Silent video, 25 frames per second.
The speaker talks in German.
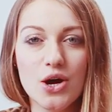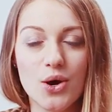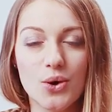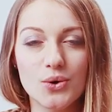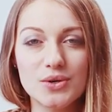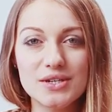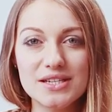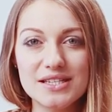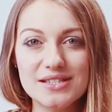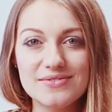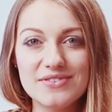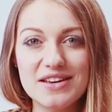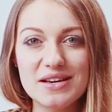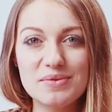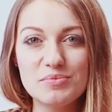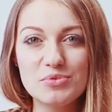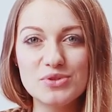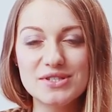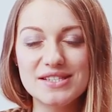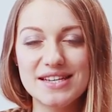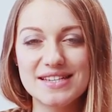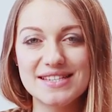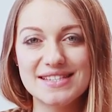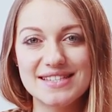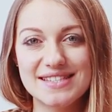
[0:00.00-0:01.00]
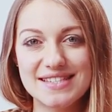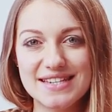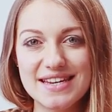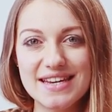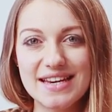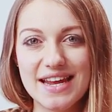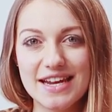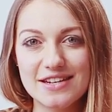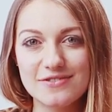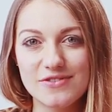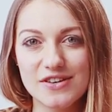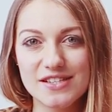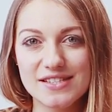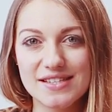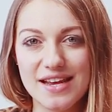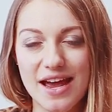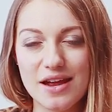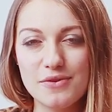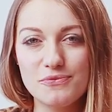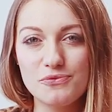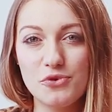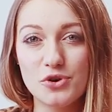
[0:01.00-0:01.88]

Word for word: Und deswegen muss das Ziel etwas sein,